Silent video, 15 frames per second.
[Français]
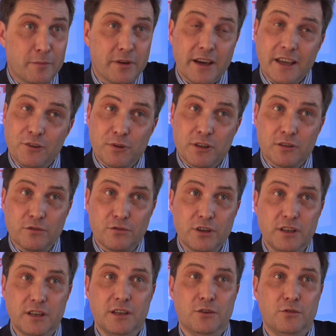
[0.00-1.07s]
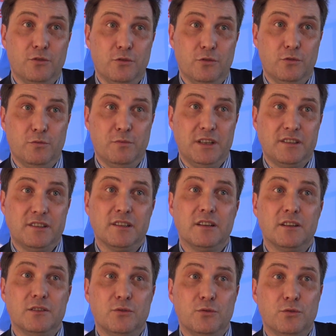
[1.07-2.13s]
l'appareil, soit envoyée au,
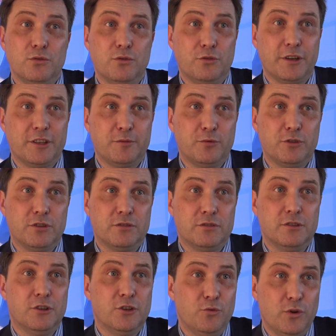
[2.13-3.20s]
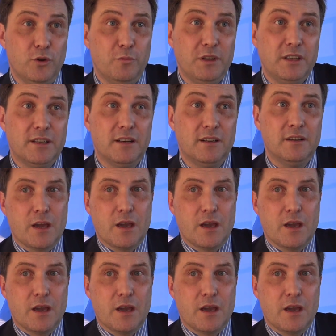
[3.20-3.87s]
médecin, au correspondant, à l'hôpital.